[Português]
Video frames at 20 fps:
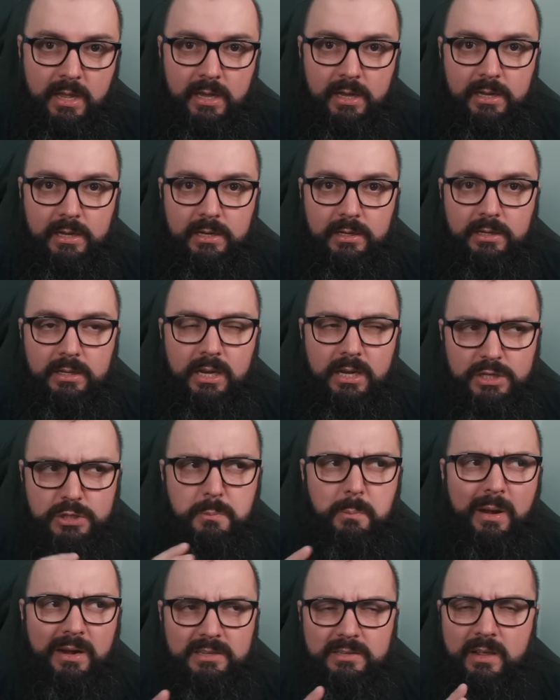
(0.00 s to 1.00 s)
Uh, grande
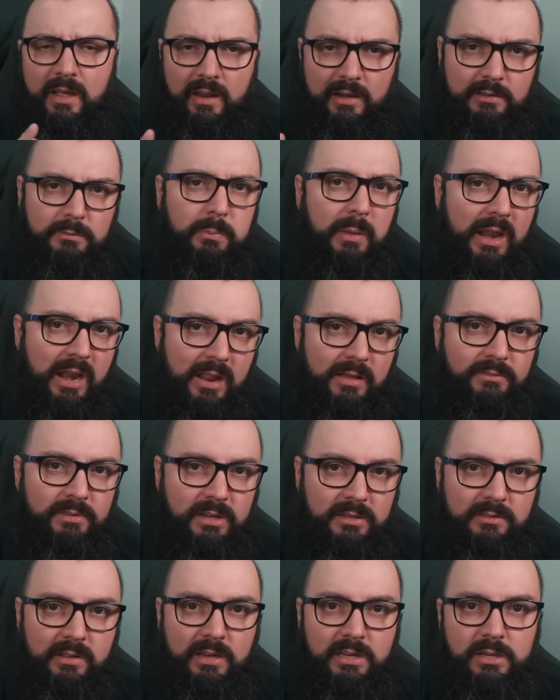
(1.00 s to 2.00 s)
parte daquelas
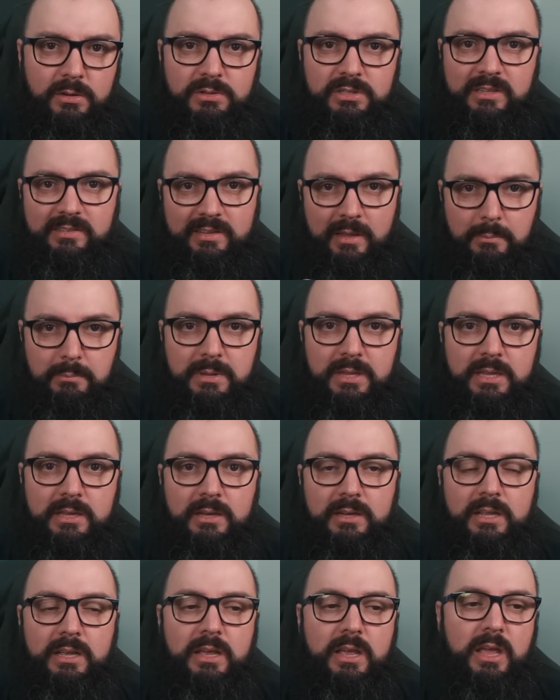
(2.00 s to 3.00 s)
palavras ali eu já
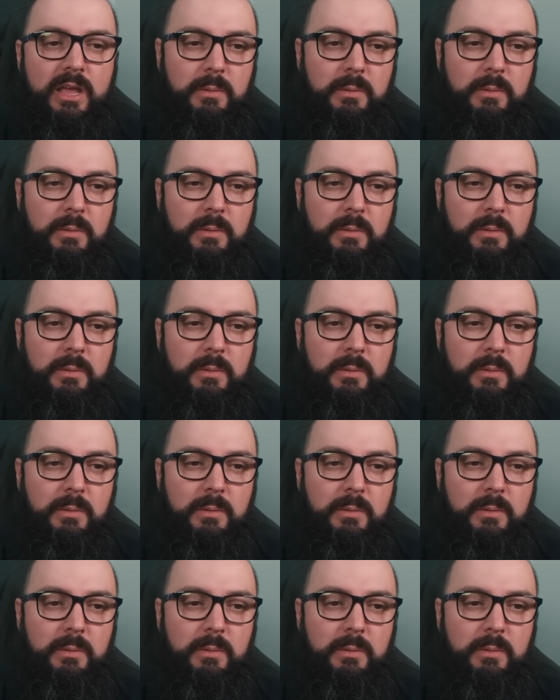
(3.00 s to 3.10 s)
sabia, né?